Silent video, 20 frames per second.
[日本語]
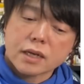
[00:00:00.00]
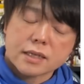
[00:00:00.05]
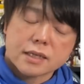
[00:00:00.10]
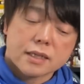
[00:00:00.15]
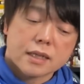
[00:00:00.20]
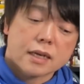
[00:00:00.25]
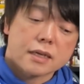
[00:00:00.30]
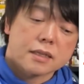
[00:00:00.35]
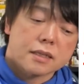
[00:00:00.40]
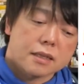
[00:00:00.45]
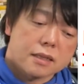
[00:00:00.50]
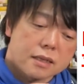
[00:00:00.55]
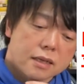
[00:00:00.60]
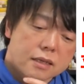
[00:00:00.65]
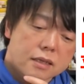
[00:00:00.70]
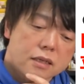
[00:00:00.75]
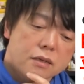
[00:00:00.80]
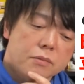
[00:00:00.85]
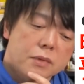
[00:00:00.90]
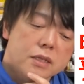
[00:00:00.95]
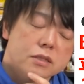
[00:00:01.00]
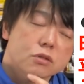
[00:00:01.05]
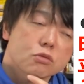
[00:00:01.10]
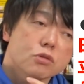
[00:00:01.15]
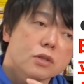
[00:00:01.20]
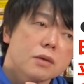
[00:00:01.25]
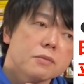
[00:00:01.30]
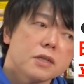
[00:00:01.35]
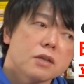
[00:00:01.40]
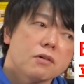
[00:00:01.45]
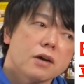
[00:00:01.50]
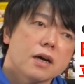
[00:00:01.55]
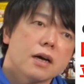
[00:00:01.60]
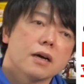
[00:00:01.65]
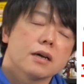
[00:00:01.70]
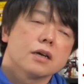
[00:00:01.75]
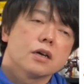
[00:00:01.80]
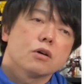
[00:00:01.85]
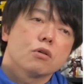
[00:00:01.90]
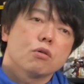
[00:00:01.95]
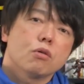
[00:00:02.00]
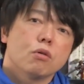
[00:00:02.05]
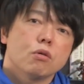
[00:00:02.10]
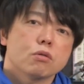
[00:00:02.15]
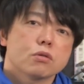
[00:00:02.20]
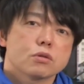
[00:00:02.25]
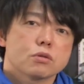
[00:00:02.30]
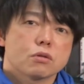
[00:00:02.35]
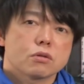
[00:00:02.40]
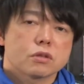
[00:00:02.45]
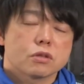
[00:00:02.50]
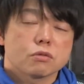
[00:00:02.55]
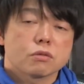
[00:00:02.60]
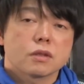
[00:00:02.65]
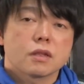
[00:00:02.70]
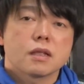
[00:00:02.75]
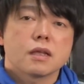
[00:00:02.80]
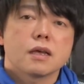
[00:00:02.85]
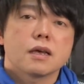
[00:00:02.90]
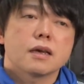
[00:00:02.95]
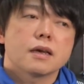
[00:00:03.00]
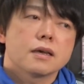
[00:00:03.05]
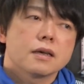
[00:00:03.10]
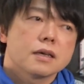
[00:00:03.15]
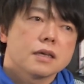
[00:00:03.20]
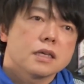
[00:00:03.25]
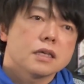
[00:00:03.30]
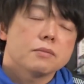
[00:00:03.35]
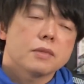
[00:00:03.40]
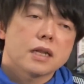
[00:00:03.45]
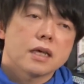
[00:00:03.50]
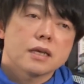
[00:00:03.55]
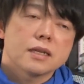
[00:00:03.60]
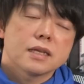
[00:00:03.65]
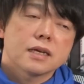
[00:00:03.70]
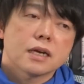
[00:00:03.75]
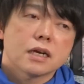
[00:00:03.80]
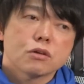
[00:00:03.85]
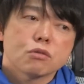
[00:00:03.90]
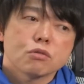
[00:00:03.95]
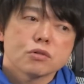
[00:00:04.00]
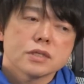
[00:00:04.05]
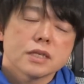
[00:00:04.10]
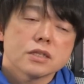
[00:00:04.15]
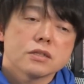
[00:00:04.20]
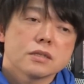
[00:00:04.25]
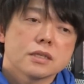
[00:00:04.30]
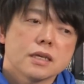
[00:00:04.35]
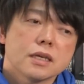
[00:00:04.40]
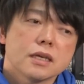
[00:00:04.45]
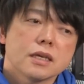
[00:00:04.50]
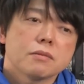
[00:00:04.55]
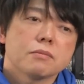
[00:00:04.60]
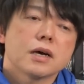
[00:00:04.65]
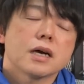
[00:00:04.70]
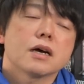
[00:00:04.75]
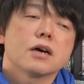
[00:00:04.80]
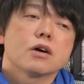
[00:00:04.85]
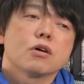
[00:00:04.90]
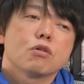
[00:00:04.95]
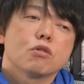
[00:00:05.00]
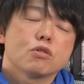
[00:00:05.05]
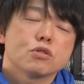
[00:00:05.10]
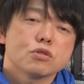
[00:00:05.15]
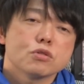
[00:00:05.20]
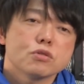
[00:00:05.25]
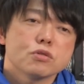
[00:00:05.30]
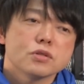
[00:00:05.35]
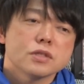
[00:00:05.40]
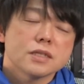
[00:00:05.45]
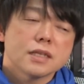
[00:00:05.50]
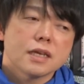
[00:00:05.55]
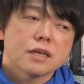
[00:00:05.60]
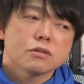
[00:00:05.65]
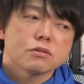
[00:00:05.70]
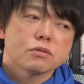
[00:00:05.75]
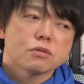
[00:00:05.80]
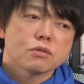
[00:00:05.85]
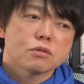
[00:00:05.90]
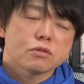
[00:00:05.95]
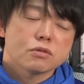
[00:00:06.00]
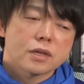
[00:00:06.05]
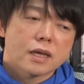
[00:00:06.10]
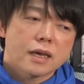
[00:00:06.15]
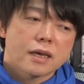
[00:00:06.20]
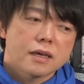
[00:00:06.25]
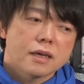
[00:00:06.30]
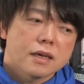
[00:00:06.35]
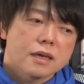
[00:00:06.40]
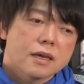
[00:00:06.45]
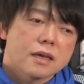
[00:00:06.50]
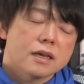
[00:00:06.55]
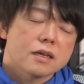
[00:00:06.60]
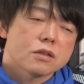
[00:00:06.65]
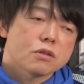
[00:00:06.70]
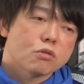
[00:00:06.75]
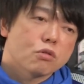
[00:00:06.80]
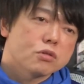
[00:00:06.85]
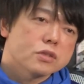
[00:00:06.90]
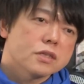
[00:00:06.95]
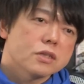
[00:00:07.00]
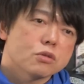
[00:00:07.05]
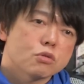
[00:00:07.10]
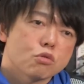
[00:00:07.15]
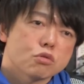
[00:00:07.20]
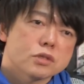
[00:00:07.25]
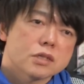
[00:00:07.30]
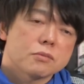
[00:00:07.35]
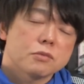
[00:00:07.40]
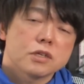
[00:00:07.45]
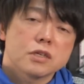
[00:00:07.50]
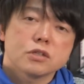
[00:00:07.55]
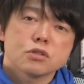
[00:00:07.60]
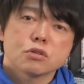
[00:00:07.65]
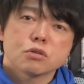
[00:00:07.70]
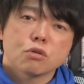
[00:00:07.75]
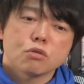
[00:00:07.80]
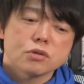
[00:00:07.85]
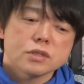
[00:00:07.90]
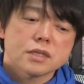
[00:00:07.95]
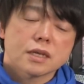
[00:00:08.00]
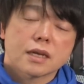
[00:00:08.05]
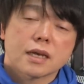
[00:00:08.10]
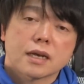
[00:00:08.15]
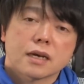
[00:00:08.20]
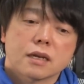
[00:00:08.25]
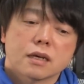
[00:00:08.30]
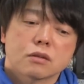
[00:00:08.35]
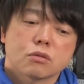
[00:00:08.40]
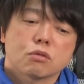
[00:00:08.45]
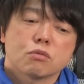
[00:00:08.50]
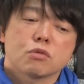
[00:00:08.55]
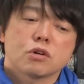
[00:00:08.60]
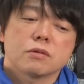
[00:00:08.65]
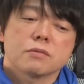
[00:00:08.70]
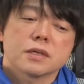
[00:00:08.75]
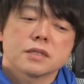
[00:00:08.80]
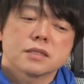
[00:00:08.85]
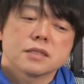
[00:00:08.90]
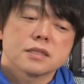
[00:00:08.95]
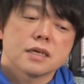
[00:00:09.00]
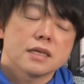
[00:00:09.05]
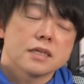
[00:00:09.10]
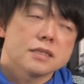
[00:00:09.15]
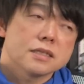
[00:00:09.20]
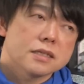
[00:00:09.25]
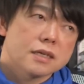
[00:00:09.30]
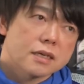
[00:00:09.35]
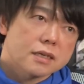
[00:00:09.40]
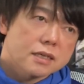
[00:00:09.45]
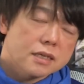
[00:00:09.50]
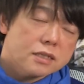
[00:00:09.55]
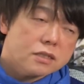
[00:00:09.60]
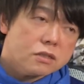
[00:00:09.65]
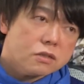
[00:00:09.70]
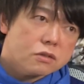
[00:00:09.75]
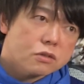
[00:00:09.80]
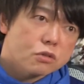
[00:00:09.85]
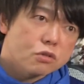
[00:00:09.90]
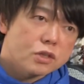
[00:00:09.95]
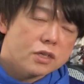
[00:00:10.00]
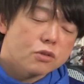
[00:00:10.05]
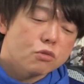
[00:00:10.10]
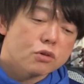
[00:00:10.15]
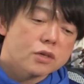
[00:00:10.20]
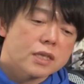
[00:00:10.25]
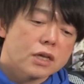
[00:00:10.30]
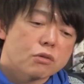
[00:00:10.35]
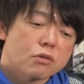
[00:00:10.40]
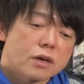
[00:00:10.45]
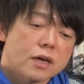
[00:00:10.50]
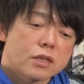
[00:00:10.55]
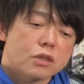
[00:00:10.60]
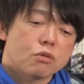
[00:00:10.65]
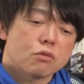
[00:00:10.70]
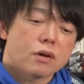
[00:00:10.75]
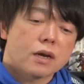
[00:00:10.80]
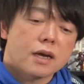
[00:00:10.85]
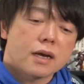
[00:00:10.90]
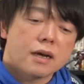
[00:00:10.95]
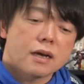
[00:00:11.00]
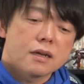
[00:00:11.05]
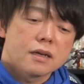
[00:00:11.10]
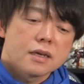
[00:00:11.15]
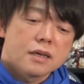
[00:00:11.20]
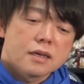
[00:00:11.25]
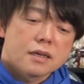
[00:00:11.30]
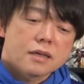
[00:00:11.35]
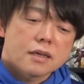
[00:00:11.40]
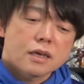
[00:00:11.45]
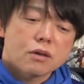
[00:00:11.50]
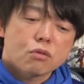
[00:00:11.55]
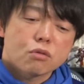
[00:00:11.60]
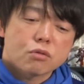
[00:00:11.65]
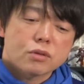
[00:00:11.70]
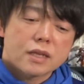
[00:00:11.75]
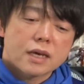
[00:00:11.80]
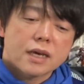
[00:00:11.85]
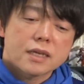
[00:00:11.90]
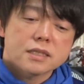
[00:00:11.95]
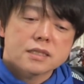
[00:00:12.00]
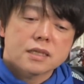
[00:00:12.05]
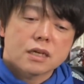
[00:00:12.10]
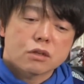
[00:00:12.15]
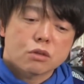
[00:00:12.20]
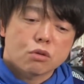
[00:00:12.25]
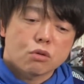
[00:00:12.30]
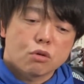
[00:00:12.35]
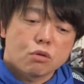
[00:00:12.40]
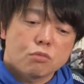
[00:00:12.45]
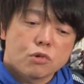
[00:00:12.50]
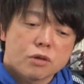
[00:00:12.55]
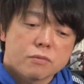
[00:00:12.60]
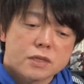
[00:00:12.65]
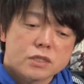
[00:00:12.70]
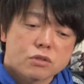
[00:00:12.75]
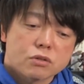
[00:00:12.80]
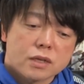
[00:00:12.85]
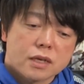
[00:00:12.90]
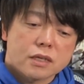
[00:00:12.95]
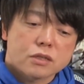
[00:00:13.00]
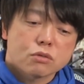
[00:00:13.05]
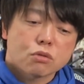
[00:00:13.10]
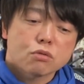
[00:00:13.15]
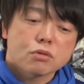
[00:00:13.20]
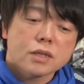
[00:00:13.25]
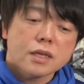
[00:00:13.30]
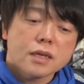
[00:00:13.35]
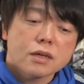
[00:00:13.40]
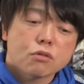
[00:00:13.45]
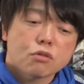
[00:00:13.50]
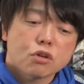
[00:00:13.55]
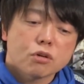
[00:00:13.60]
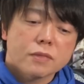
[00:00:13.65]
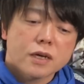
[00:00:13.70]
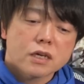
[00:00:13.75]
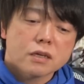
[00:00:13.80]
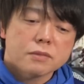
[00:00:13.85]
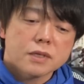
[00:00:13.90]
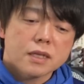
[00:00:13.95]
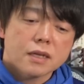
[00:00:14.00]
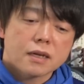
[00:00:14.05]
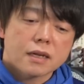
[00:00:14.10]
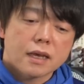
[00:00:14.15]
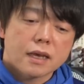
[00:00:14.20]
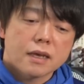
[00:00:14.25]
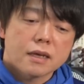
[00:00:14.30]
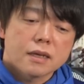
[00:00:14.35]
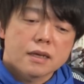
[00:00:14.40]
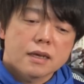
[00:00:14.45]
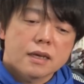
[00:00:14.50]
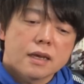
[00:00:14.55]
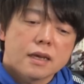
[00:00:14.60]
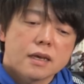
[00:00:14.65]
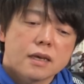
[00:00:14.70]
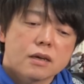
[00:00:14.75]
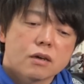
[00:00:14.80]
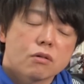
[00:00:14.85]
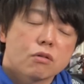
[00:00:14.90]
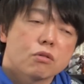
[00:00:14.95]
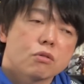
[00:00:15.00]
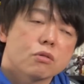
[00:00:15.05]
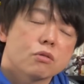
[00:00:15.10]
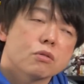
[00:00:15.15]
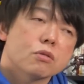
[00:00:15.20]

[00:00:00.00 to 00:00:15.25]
期待できます。そういった意味では、ホールドって言って、今ね、利確をせずに、まあ、保有しているっていうね、えー、個人投資家も非常に多いんじゃないかなと思います。じゃあ、じゃあいつ売り時なのかっていうのが、結構大事になると思いますよね。そこで、この番組ではね、えー、こ